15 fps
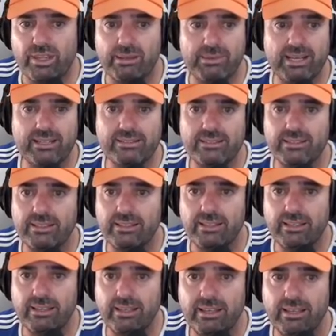demás,
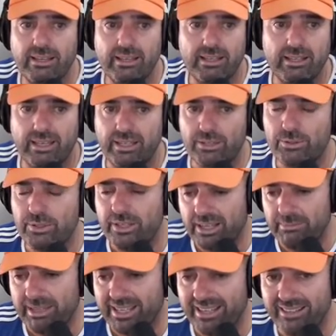he dicho ya que
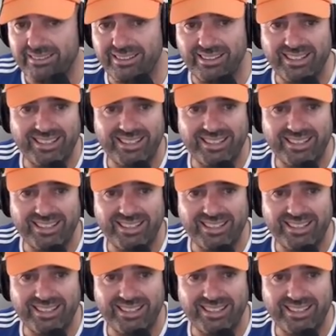me encanta